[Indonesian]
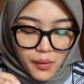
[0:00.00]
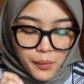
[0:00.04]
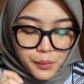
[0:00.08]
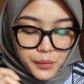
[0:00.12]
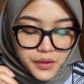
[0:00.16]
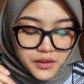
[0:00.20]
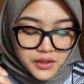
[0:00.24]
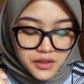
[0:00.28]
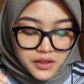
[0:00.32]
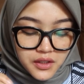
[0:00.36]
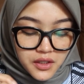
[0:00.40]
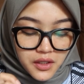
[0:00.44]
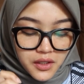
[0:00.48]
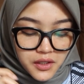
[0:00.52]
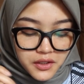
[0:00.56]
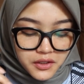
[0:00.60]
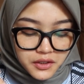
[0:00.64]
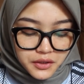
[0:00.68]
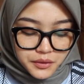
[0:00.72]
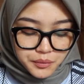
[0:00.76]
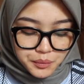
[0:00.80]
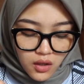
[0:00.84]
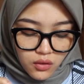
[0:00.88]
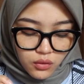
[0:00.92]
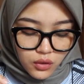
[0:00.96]
biasanya guys
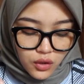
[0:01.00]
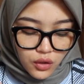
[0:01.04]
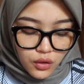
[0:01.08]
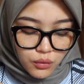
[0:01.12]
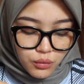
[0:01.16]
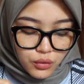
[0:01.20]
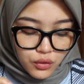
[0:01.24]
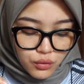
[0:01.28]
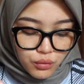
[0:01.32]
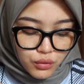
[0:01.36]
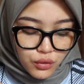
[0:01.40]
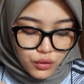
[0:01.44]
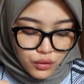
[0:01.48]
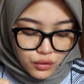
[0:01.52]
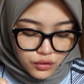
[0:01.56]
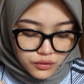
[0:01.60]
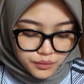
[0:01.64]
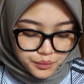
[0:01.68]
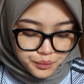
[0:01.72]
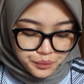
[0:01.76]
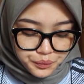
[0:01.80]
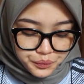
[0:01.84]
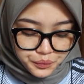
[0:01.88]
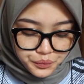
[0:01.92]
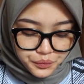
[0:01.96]
kalau buru-buru
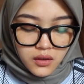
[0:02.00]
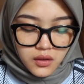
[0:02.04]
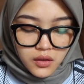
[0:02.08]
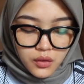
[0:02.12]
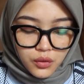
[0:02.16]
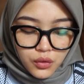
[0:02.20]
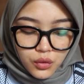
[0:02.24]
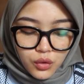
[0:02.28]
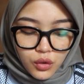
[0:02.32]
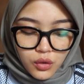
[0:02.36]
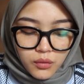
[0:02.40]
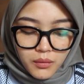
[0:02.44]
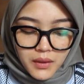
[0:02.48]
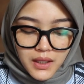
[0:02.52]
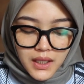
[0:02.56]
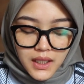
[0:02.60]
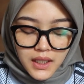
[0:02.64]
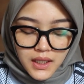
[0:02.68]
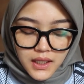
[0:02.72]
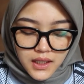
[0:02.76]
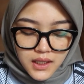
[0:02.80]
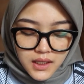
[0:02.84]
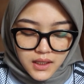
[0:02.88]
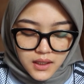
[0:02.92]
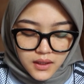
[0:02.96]
untuk
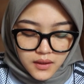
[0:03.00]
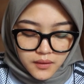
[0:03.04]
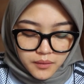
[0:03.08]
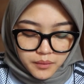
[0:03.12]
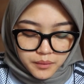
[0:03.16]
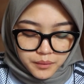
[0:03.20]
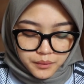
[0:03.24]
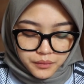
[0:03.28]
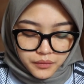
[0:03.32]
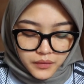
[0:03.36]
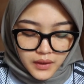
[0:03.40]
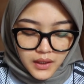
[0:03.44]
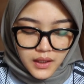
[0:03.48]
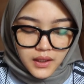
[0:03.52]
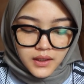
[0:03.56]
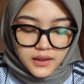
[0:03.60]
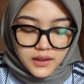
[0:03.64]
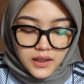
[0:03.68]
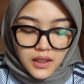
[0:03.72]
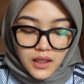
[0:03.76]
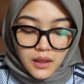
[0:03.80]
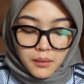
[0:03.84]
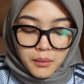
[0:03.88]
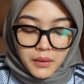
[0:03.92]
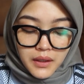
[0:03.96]
makanan eh
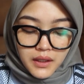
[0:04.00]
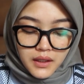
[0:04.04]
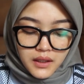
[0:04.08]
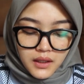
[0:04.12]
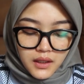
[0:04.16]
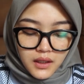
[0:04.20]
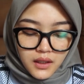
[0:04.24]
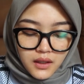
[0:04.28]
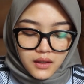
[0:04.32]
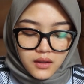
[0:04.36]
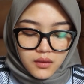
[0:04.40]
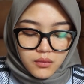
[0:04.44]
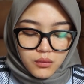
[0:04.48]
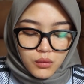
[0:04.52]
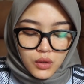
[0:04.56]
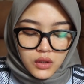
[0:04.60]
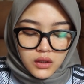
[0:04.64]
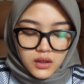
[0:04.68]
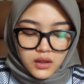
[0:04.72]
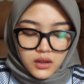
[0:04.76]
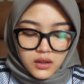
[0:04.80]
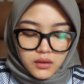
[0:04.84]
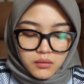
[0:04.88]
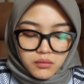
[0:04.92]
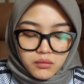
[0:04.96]
sarapannya buat
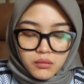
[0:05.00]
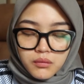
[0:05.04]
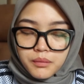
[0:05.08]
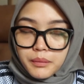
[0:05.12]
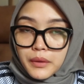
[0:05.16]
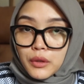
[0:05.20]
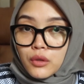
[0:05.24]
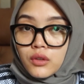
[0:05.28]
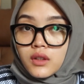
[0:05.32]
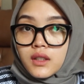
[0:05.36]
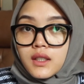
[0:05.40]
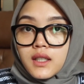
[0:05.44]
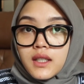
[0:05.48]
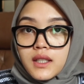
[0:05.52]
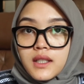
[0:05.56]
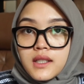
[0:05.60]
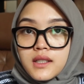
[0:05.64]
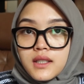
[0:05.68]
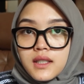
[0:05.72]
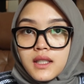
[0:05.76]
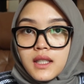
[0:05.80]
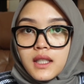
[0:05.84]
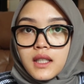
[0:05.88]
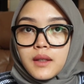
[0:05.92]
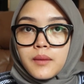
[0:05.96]
perut
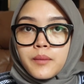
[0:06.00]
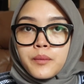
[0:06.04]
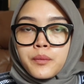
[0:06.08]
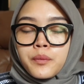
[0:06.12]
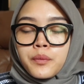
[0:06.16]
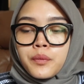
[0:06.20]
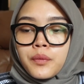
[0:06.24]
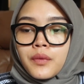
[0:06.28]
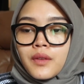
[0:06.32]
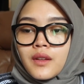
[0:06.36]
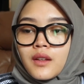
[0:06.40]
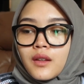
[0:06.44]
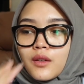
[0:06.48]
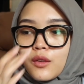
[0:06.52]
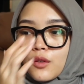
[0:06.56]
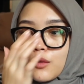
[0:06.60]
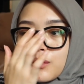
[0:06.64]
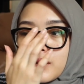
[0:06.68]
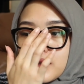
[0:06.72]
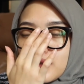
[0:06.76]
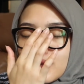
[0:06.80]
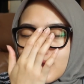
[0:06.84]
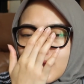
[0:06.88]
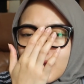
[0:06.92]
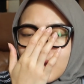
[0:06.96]
keisi itu
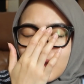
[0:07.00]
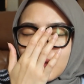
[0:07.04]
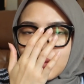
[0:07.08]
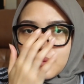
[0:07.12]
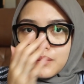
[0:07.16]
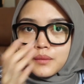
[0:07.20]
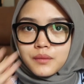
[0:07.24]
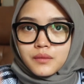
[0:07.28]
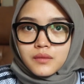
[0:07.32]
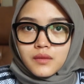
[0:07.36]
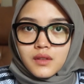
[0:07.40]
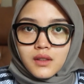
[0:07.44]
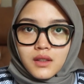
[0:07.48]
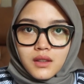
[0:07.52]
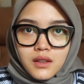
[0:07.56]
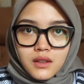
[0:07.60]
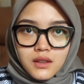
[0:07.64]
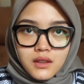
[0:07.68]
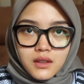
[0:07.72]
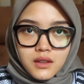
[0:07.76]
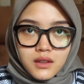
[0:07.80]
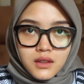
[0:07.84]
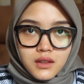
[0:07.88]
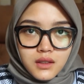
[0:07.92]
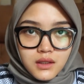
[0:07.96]
biasanya
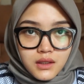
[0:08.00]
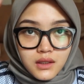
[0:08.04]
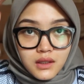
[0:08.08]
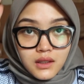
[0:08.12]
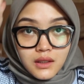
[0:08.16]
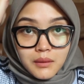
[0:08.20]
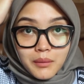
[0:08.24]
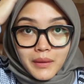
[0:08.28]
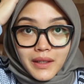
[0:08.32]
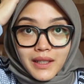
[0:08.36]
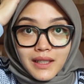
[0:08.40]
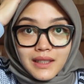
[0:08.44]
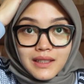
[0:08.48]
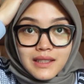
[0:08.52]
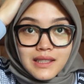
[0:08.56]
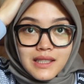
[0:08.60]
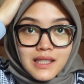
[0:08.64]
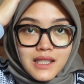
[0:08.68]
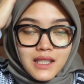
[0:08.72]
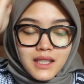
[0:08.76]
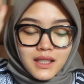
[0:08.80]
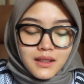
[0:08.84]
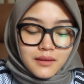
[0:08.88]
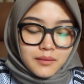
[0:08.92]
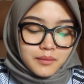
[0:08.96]
uh, ke McD
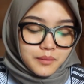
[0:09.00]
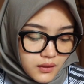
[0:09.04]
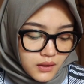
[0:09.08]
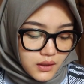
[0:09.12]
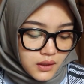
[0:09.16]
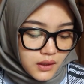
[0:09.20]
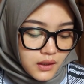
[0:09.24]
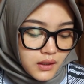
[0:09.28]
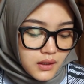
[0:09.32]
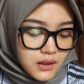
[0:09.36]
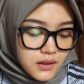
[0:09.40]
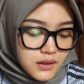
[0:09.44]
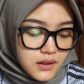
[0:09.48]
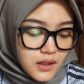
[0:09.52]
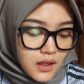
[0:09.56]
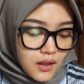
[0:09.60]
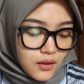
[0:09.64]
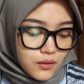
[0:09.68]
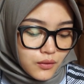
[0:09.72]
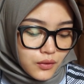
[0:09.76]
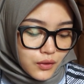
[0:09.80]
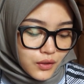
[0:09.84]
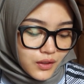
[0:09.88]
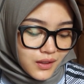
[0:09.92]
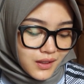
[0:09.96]
ya junk
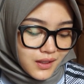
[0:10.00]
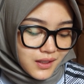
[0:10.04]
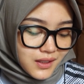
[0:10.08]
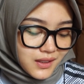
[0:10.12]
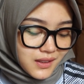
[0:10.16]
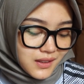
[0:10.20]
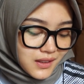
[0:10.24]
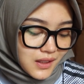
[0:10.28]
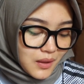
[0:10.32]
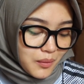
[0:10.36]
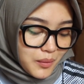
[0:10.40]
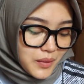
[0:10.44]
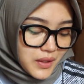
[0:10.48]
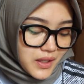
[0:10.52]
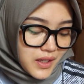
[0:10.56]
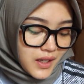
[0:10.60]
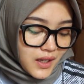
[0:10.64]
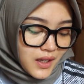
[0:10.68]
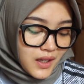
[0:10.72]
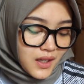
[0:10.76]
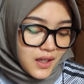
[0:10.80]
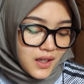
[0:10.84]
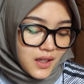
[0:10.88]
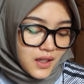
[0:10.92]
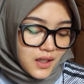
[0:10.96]
food tapi
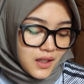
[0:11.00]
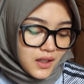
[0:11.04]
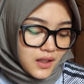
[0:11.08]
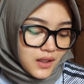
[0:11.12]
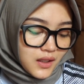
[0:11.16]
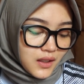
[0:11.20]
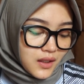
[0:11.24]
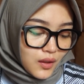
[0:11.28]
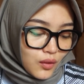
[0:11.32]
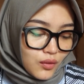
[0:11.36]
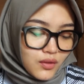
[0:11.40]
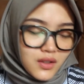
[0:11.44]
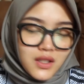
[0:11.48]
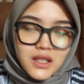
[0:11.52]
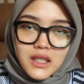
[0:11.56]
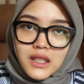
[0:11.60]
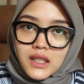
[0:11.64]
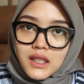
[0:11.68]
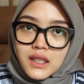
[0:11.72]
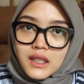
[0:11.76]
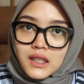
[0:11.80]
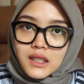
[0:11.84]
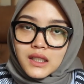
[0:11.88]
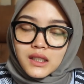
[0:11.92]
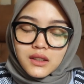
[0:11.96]
kayak ya udahlah
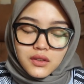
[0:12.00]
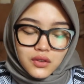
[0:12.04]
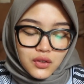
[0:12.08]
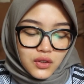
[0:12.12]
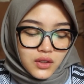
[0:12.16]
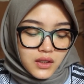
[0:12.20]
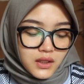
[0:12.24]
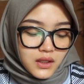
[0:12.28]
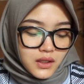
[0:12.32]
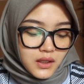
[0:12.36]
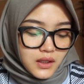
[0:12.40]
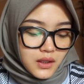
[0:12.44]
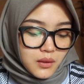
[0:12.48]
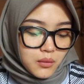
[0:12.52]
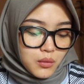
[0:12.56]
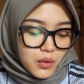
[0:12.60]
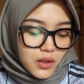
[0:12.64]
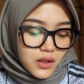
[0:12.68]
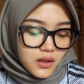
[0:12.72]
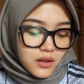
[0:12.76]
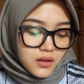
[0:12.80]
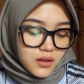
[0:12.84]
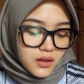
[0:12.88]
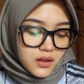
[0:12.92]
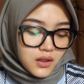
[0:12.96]
ya soalnya kayak
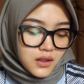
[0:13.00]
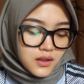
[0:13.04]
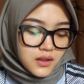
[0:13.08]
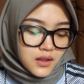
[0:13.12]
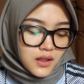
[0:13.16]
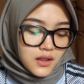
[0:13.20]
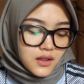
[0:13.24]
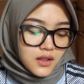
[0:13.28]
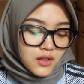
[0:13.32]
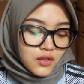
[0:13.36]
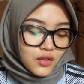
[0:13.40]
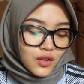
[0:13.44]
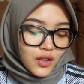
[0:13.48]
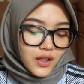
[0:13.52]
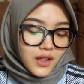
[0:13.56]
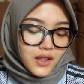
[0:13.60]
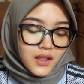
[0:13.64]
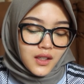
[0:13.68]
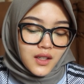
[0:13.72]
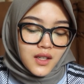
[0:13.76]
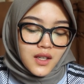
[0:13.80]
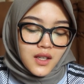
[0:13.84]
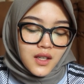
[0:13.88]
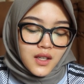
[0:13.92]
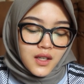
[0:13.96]
buat isi aja soalnya kan